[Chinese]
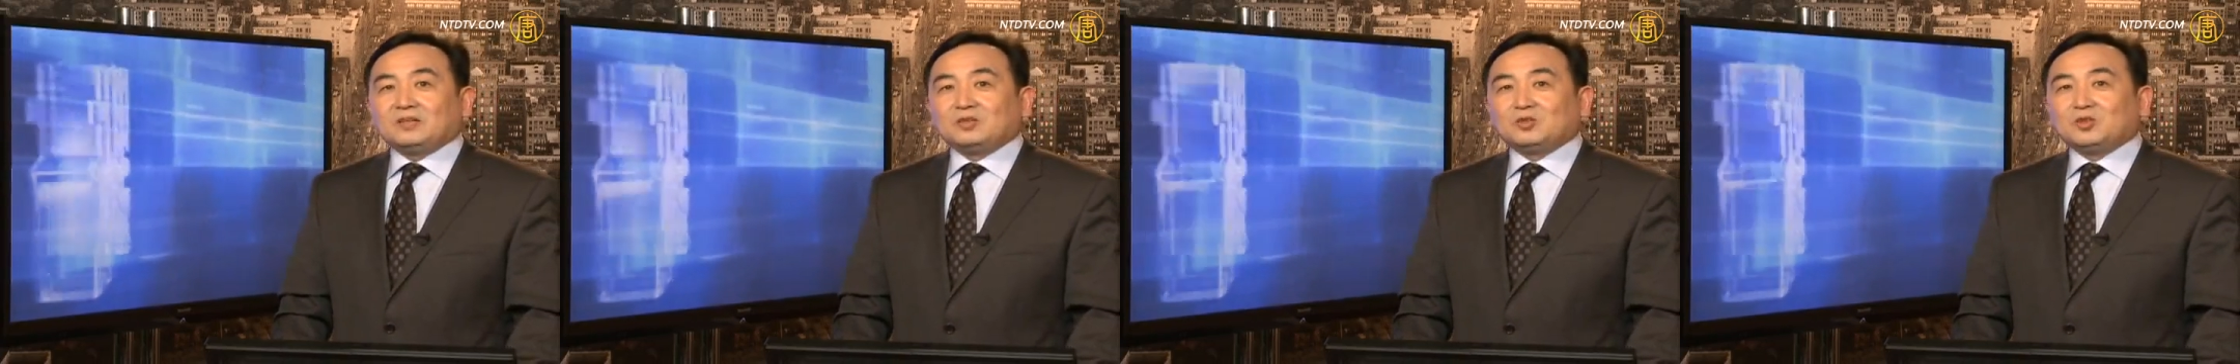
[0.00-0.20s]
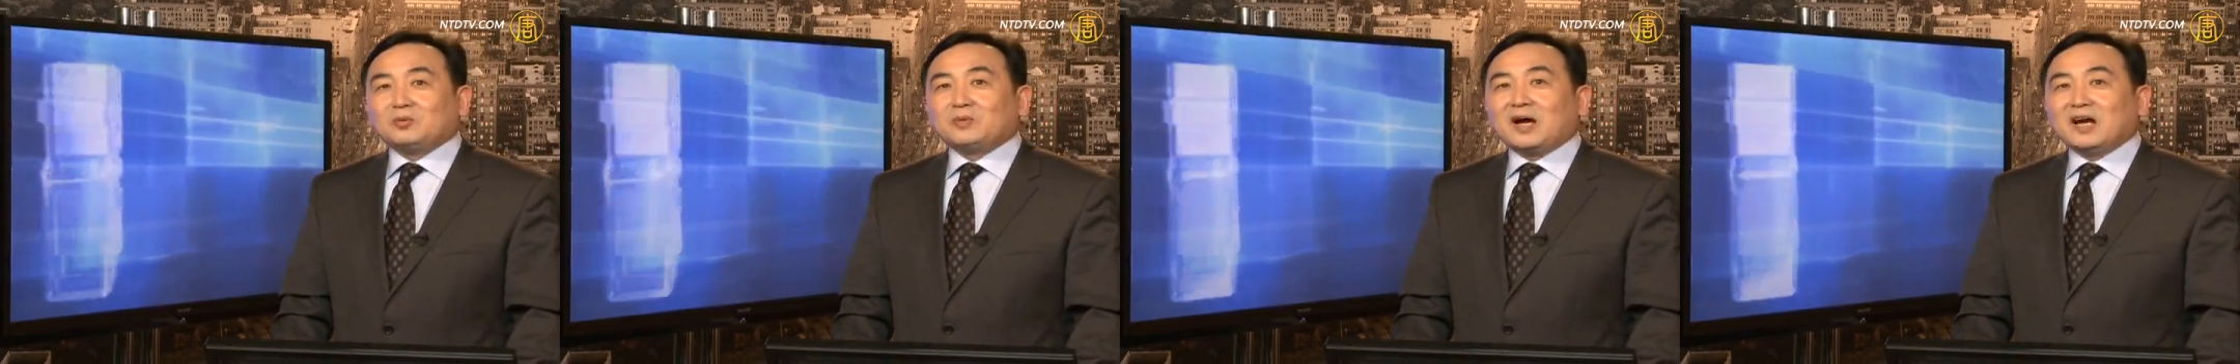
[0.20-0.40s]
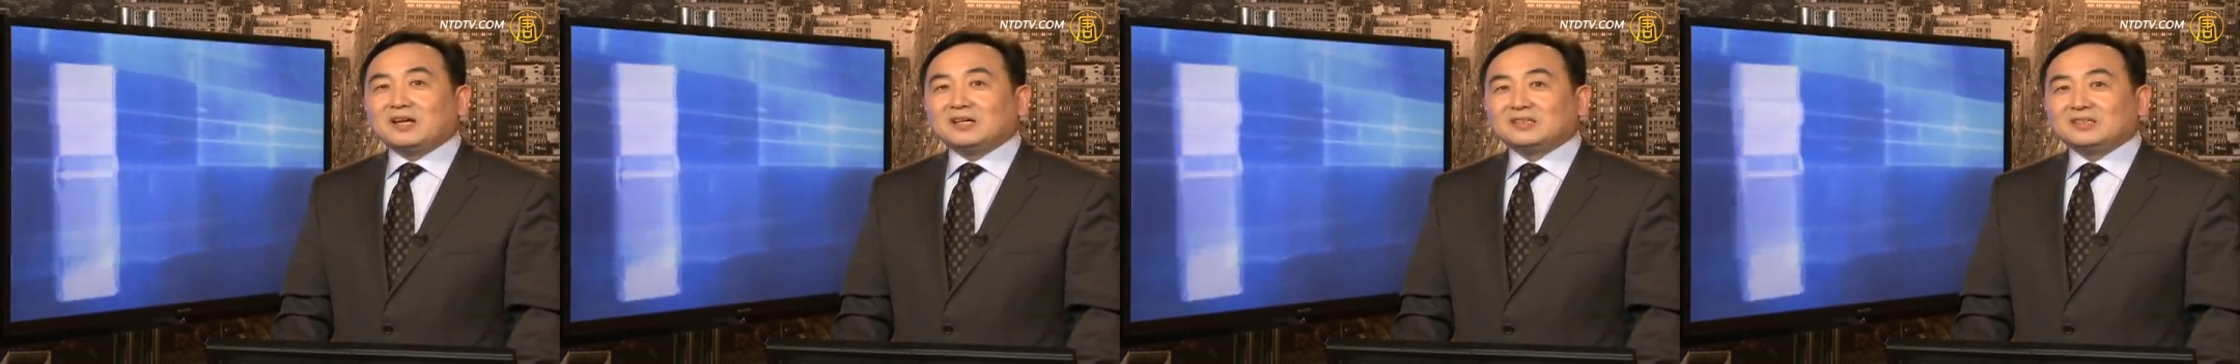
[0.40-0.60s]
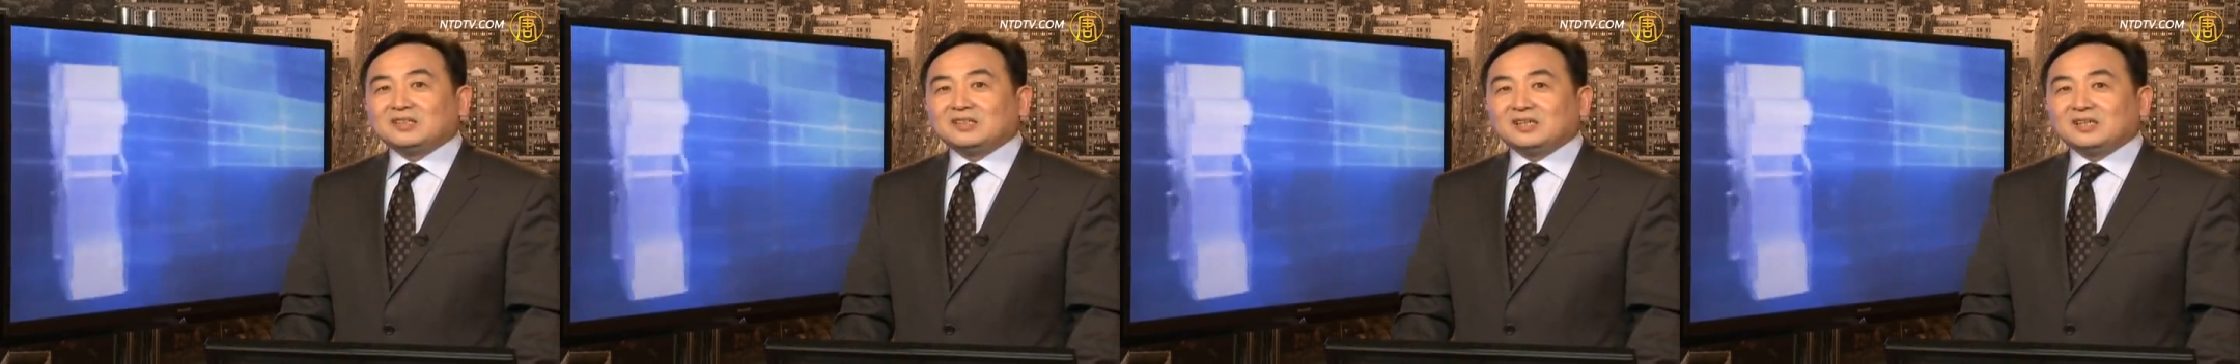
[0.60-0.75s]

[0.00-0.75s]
对吧？